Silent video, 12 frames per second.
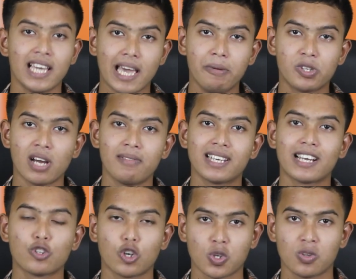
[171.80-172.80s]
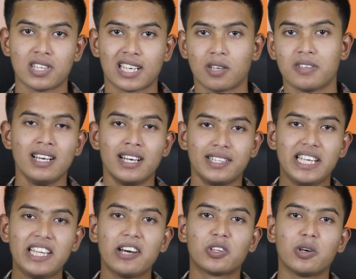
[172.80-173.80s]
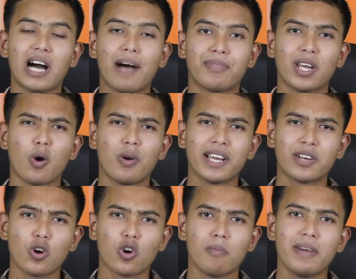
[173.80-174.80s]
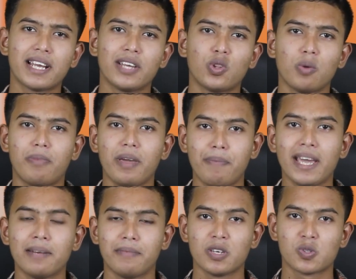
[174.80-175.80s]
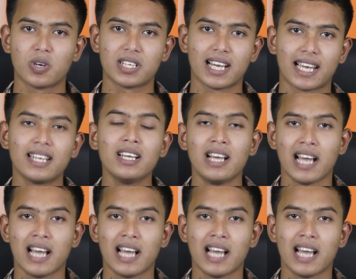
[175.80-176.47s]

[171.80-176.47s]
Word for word: এই বিষয়ে আমাদেরকে সচেতন থাকতে হবে দ্বিতীয়ত আপনারা অনেক রকমের কিন্তু ভিপিএন ইউজ করে থাকেন